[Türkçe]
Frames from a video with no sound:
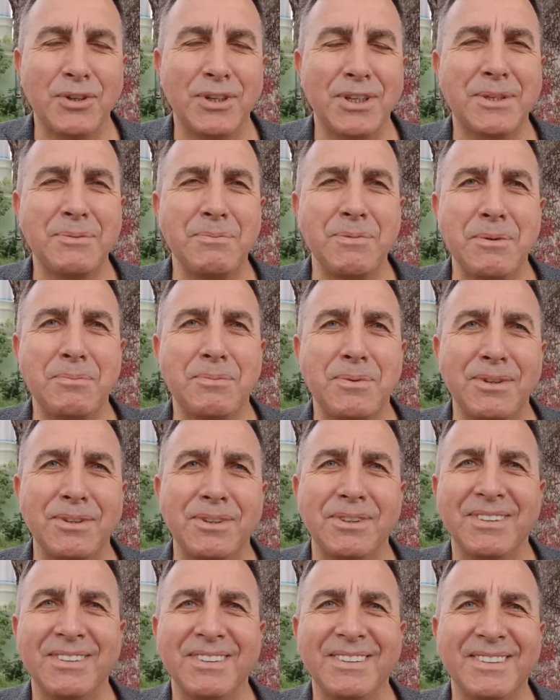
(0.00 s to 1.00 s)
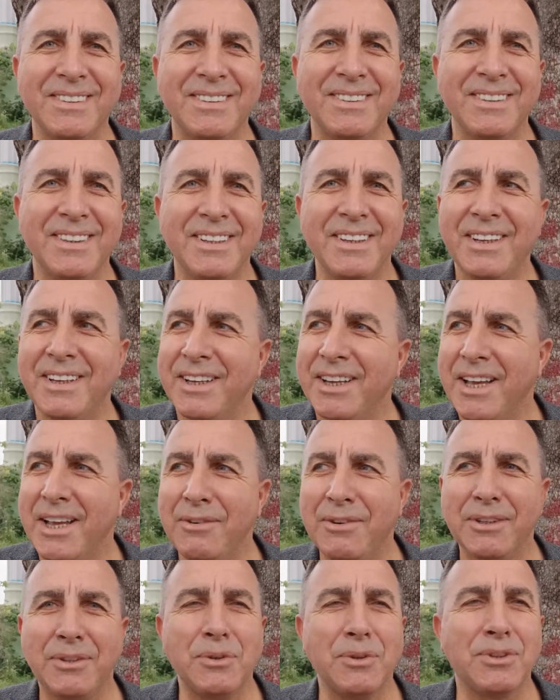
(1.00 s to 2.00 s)
üretimi yapıyor.
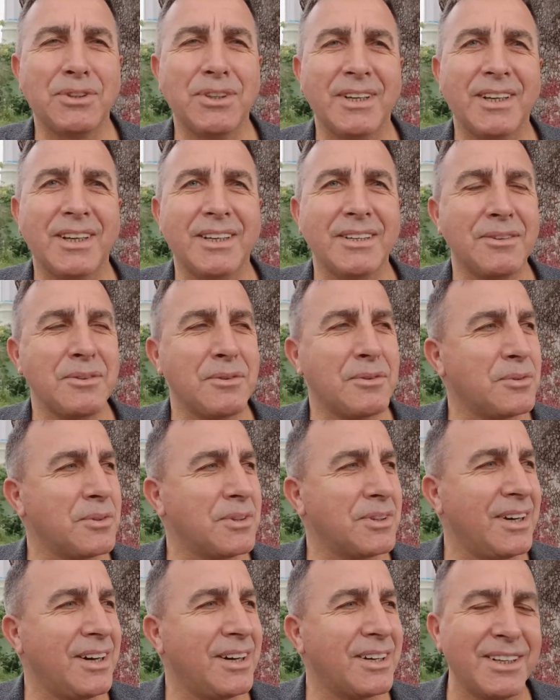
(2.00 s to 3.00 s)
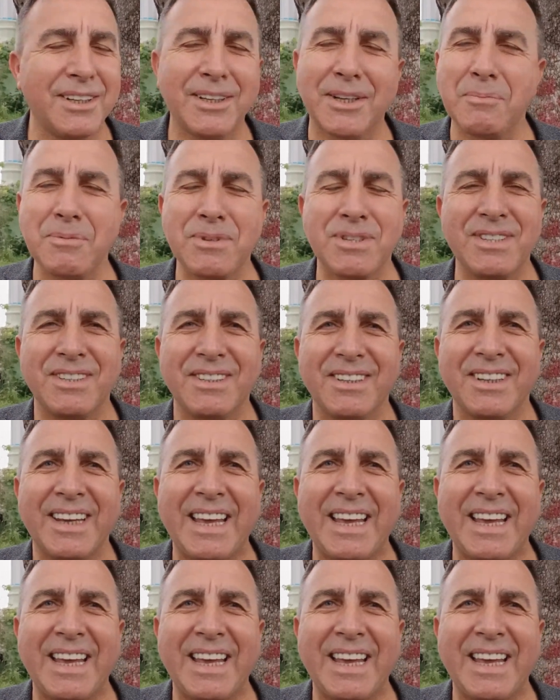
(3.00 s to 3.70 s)
Evet o da arılarımızın